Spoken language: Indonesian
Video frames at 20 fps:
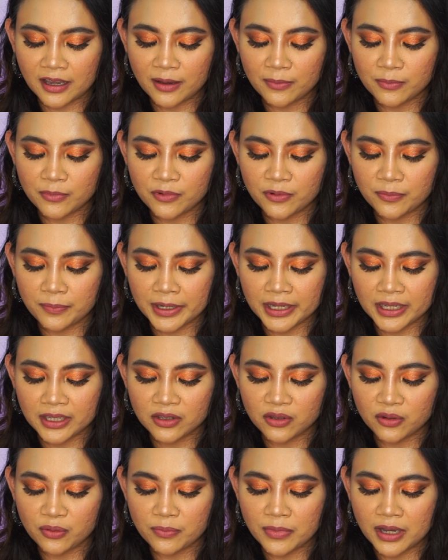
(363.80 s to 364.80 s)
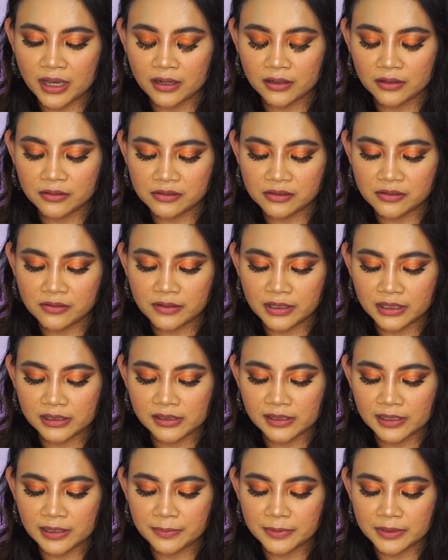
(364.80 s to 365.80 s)
kamu pengen nyoba
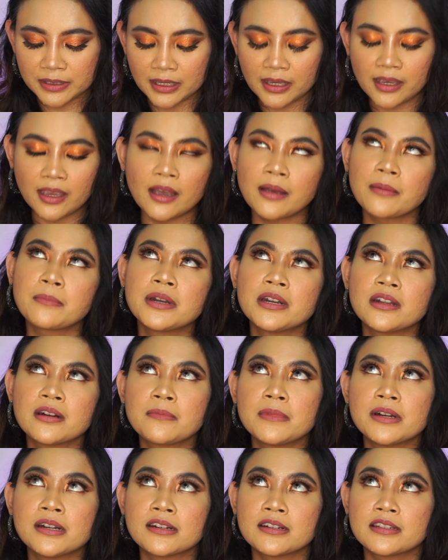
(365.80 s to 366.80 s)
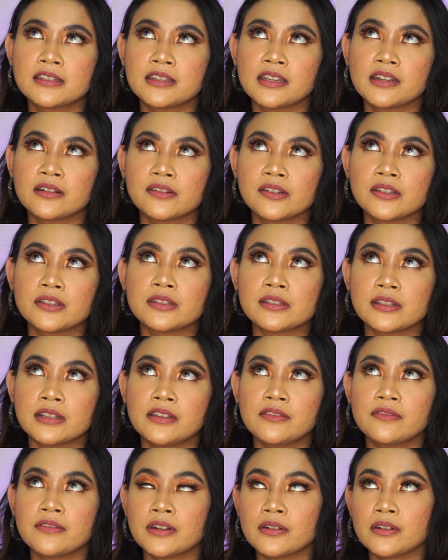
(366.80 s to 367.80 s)
luxurious lipstick yang bener-bener
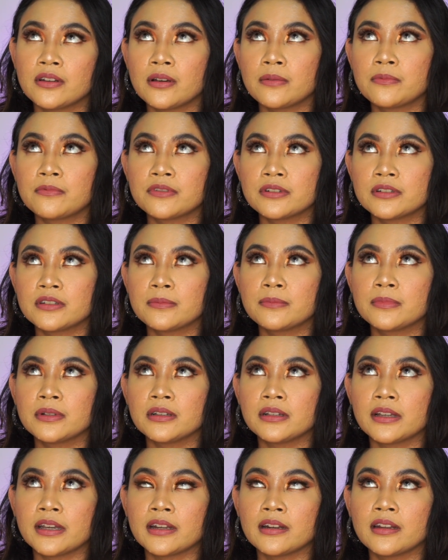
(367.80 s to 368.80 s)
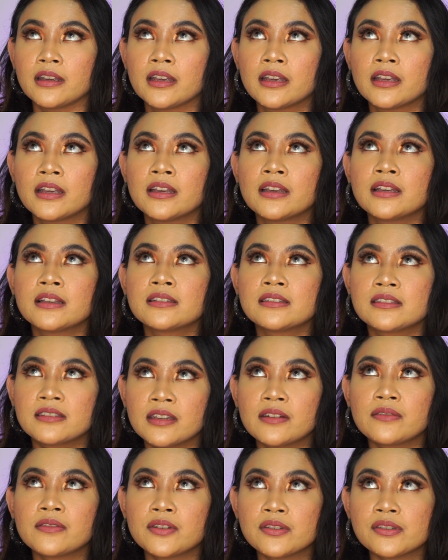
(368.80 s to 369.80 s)
seriously very comfortable and
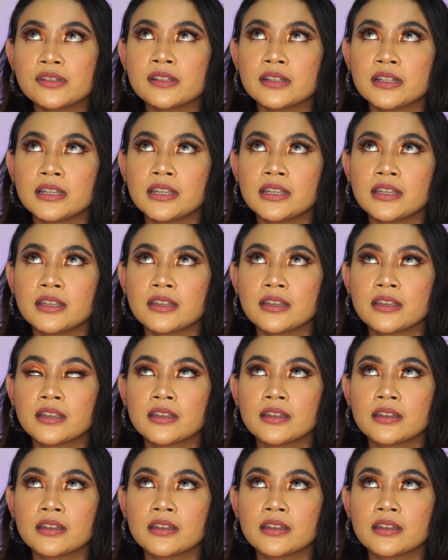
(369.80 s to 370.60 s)
seriously